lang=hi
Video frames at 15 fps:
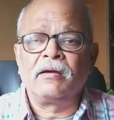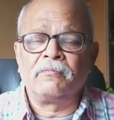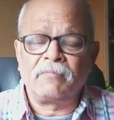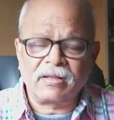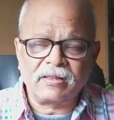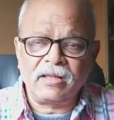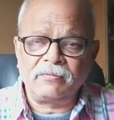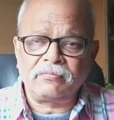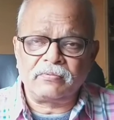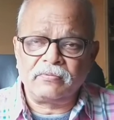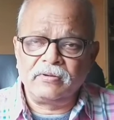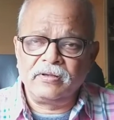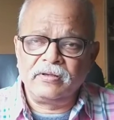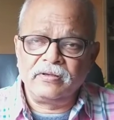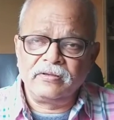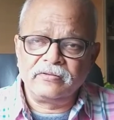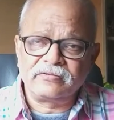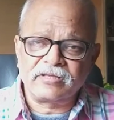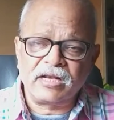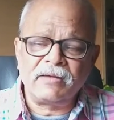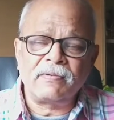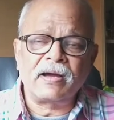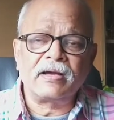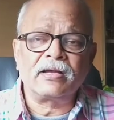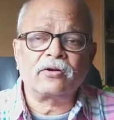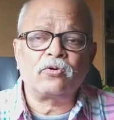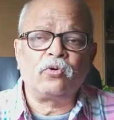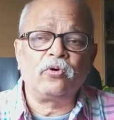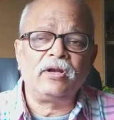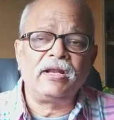मतलब सिनेमाघर
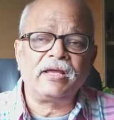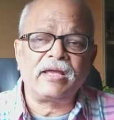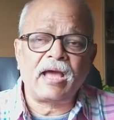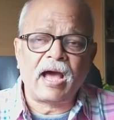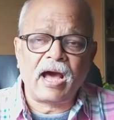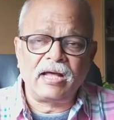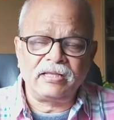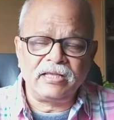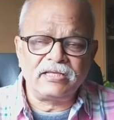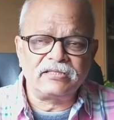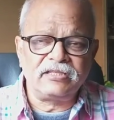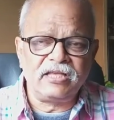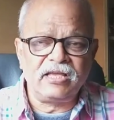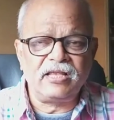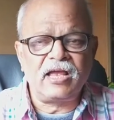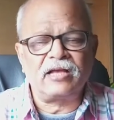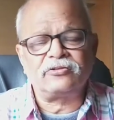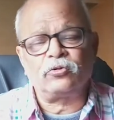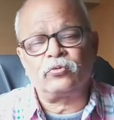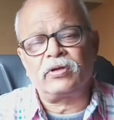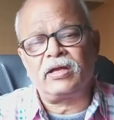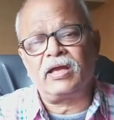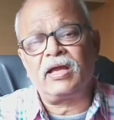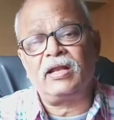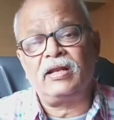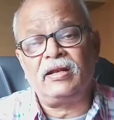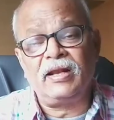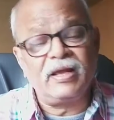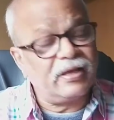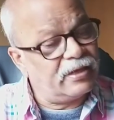खोलने के आदेश दिए जा चुके हैं
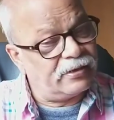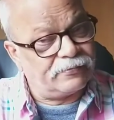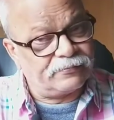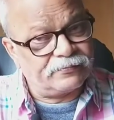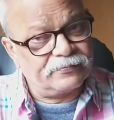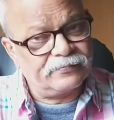लेकिन